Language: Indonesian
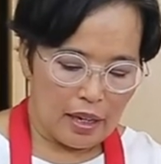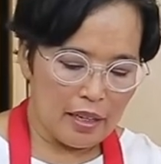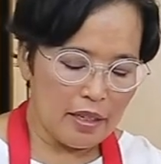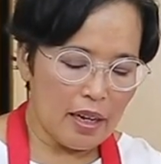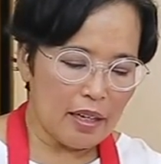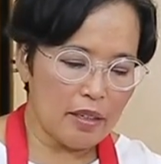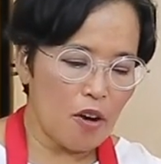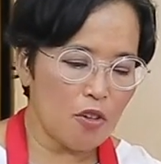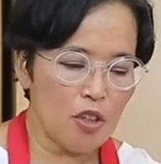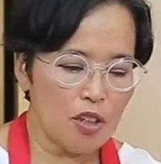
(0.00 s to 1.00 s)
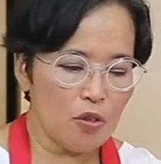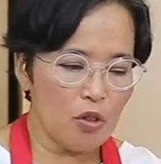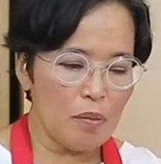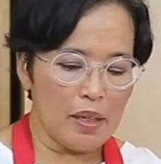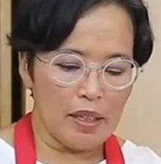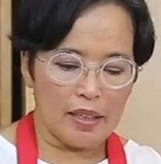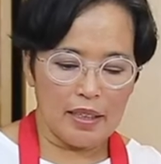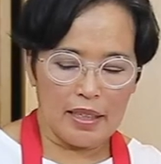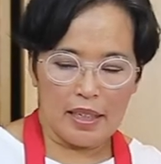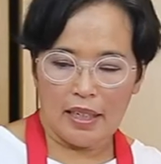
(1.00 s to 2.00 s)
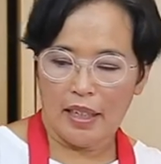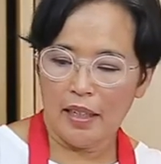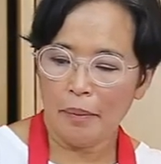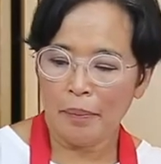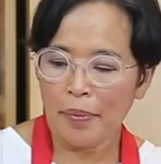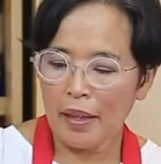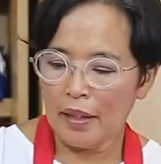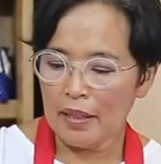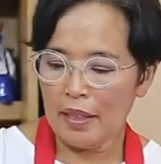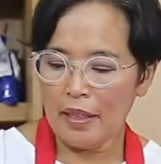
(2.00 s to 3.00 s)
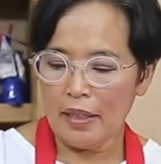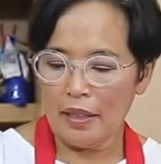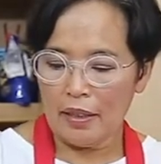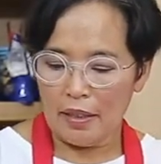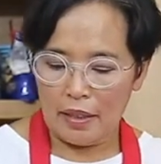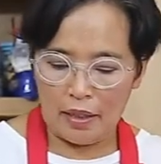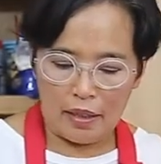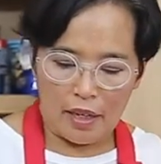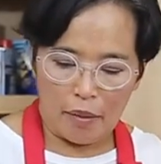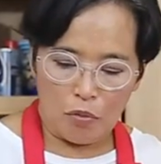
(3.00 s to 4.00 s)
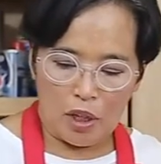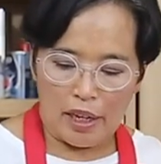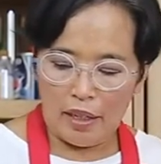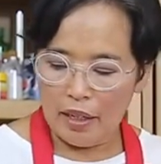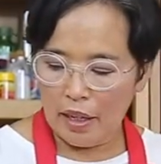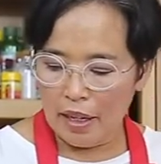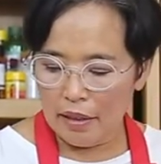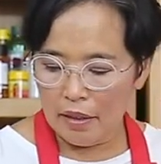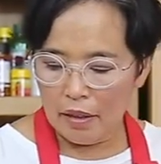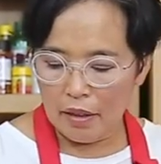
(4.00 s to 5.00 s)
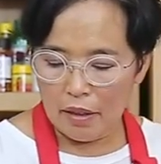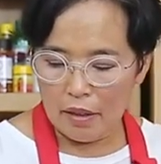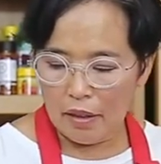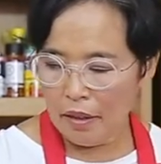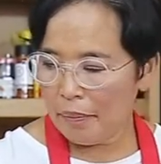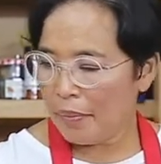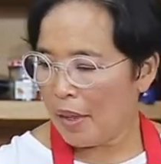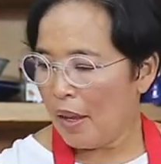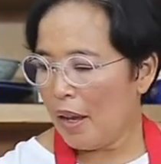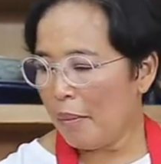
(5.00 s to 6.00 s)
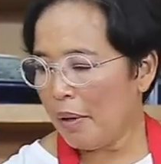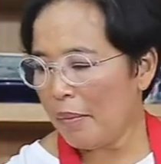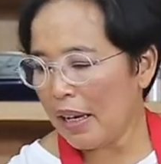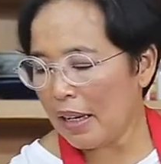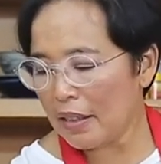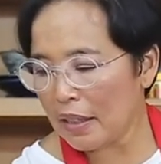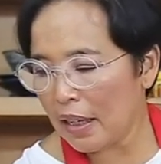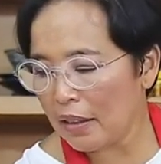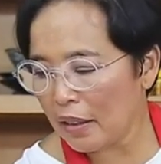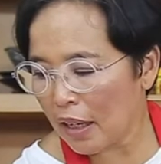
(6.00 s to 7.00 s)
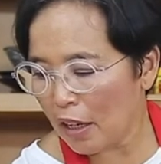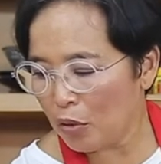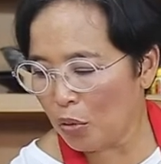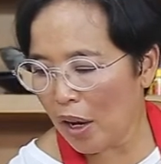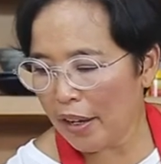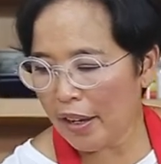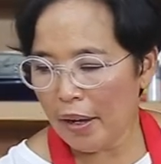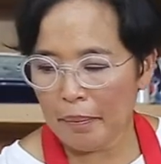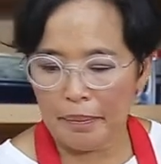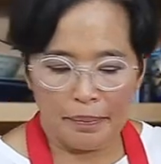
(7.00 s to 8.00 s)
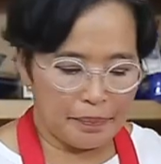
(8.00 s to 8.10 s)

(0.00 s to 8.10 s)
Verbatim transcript: rasa-rasa onionnya sudah banyak di sini jadi di sini saya mulai dengan uh, memanaskan kaldu ayam